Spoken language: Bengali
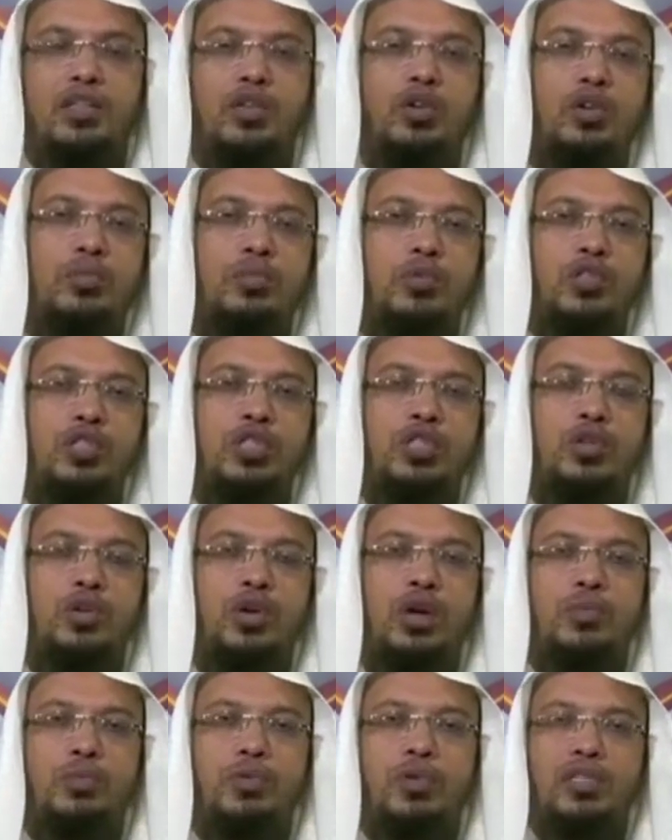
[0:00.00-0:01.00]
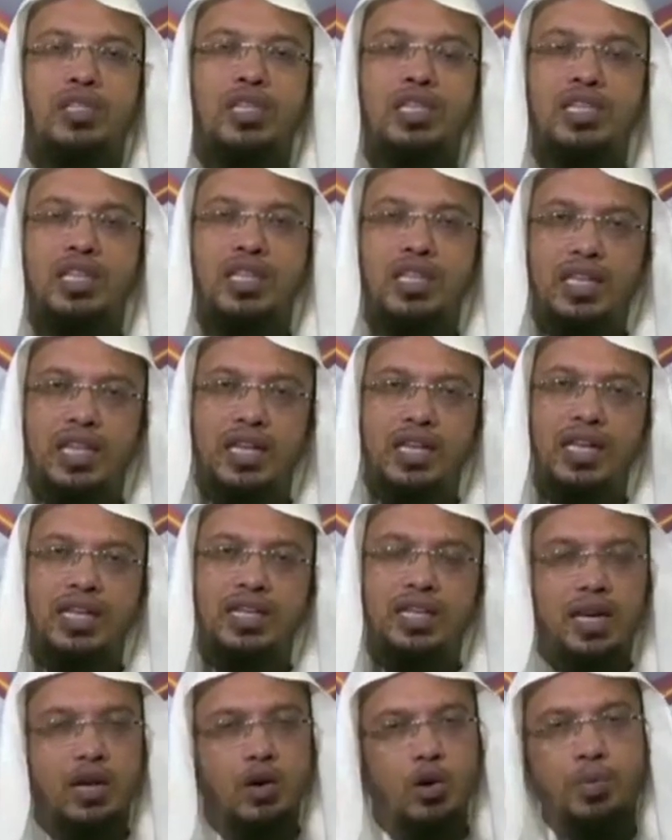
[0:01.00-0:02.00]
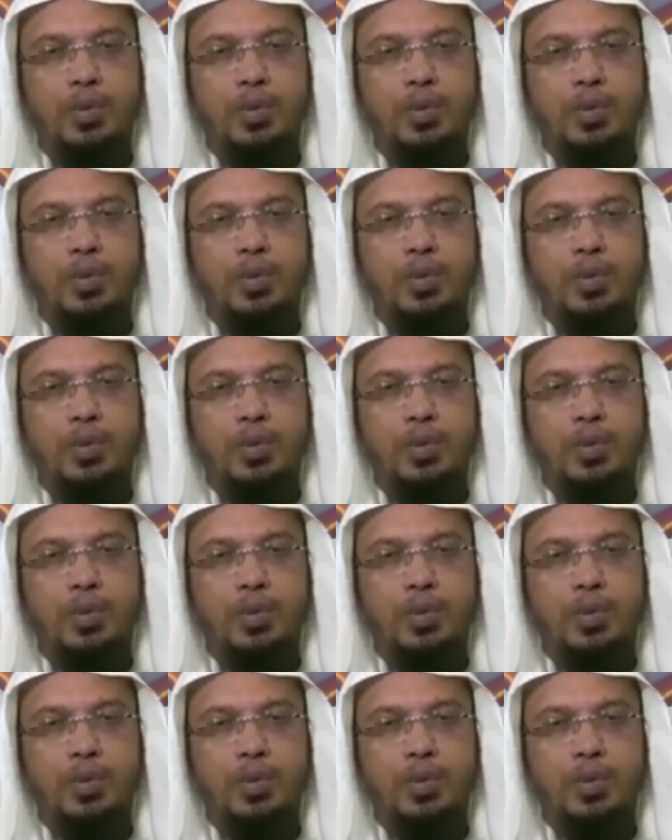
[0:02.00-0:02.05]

তখন মসজিদে ঢোকার পরে সেজদায় দেখে তারা